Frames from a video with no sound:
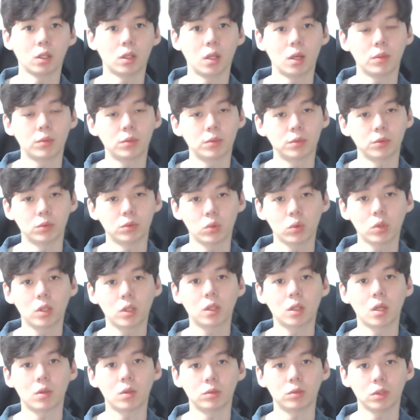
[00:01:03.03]
대부분 좋기
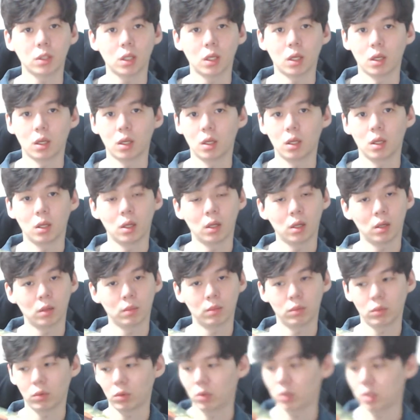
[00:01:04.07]
때문에
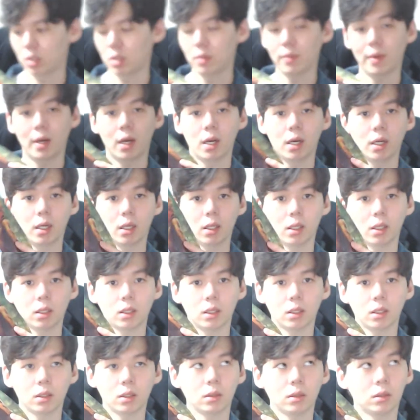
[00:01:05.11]
거의
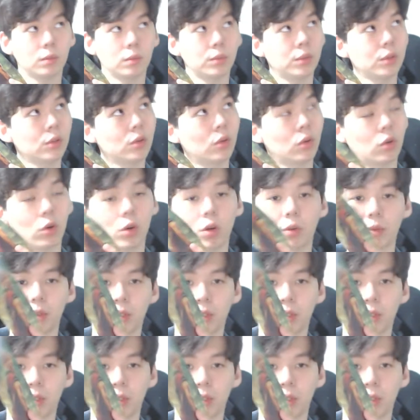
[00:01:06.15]
실망하는 피규어는 거의 없을